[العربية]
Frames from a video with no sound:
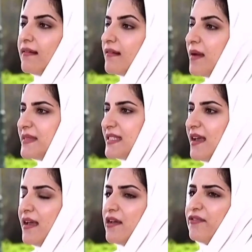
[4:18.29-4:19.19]
رمز
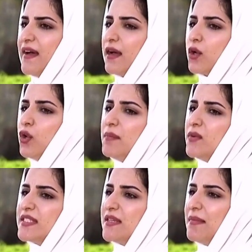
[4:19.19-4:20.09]
فكل
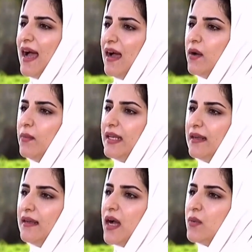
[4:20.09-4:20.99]
موسم أحاول
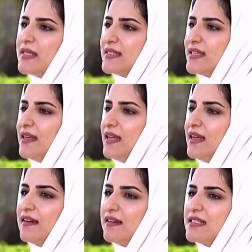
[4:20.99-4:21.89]
أني أوصل
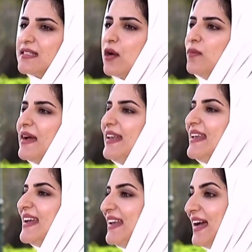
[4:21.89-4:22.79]
قصة
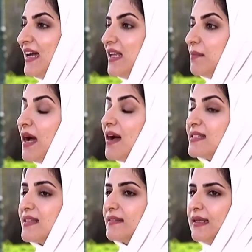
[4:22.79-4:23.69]
عمانية للعالم
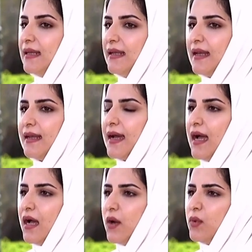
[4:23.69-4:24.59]
خاصة أني أنا
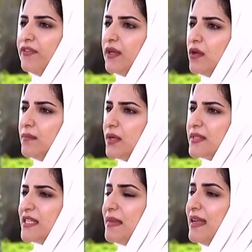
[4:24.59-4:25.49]
أحاول في كل
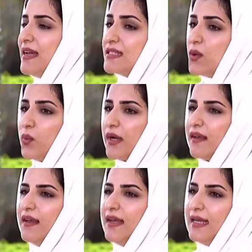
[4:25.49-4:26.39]
موسم أني أسوق
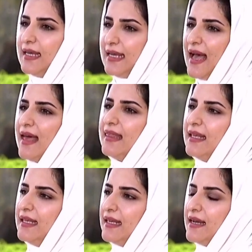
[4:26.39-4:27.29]
لهذه
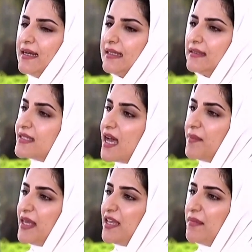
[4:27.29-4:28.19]

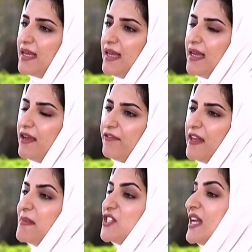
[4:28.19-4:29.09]
التصاميم في
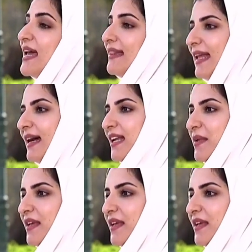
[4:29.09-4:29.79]
المجلات العالمية